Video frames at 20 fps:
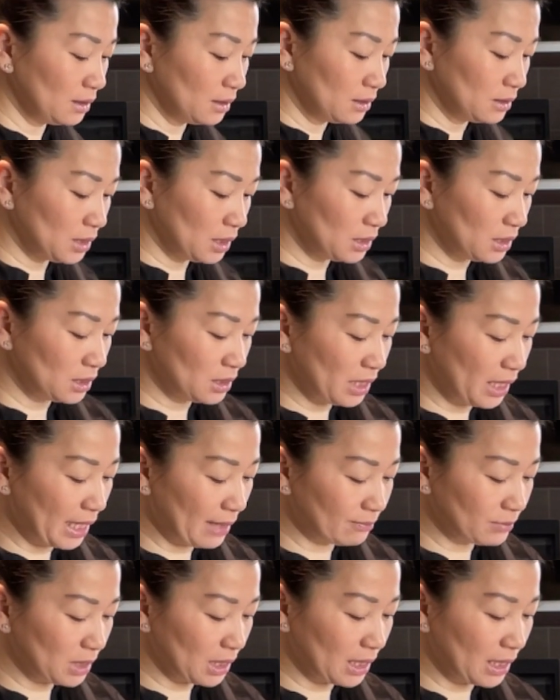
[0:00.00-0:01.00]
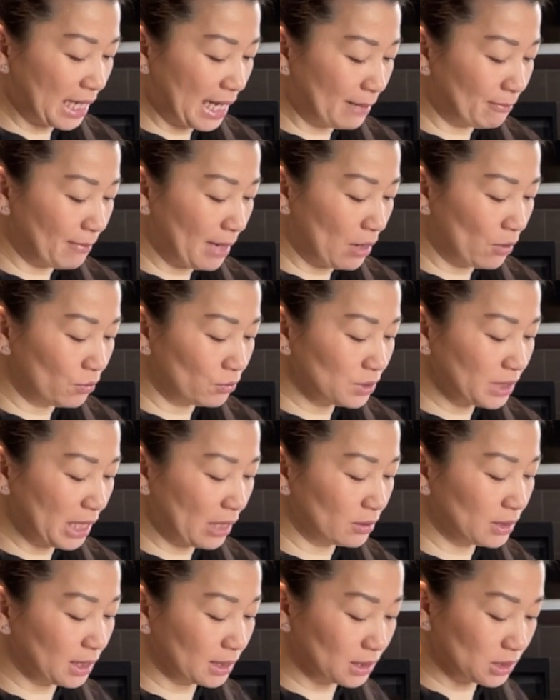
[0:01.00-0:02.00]
chân dân thèm tật là máu
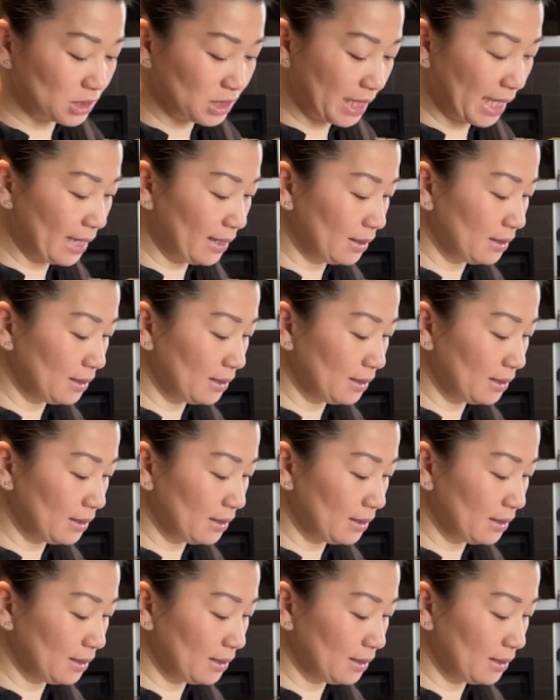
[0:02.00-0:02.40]
trao tật cho trẻ